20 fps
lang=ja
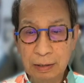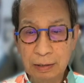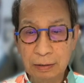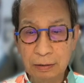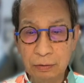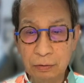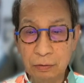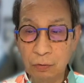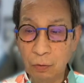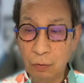
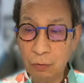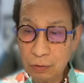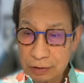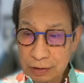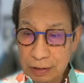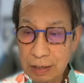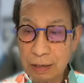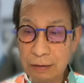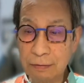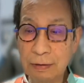残せ
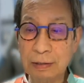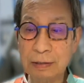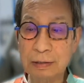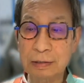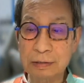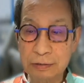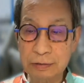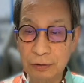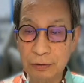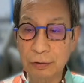ないわけで
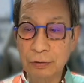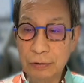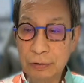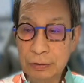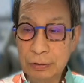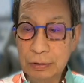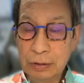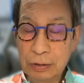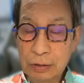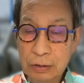すよ。
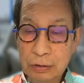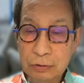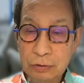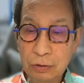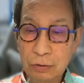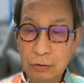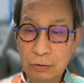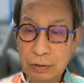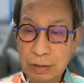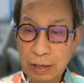それ
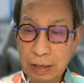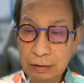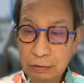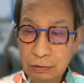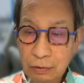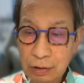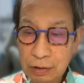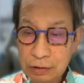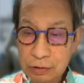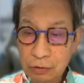をなんと
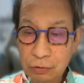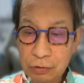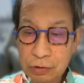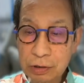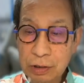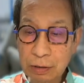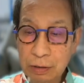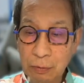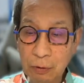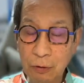か少し
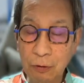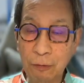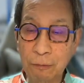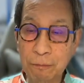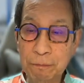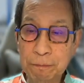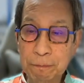でも、